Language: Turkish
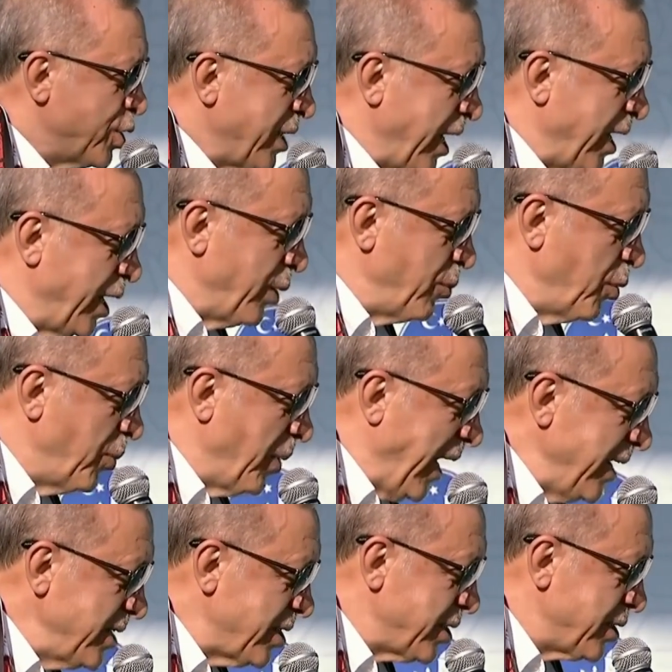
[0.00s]
yüzde
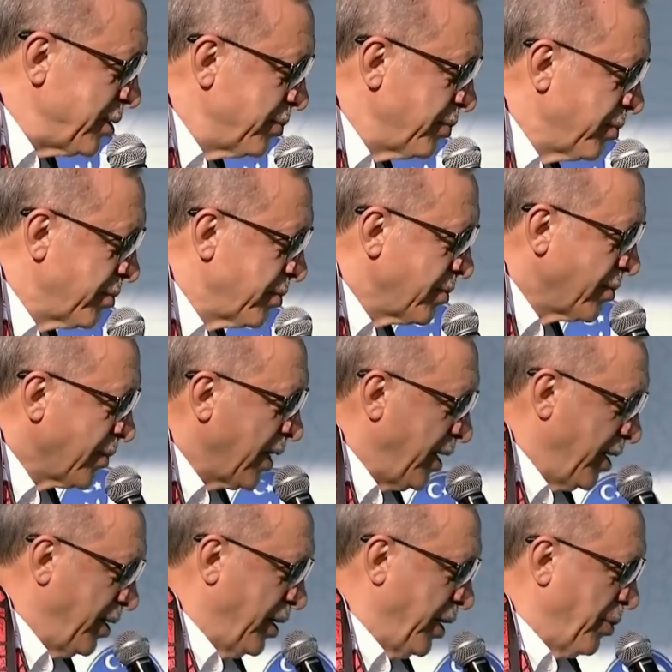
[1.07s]
25
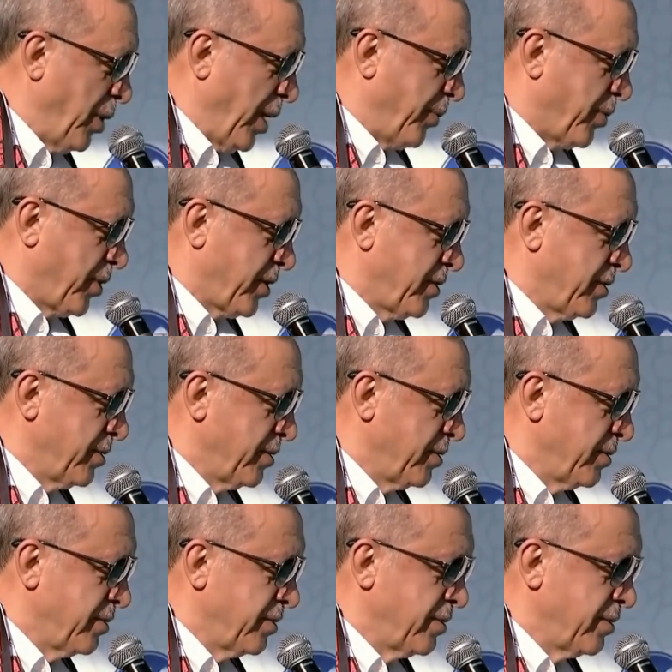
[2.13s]
indirim yaptık.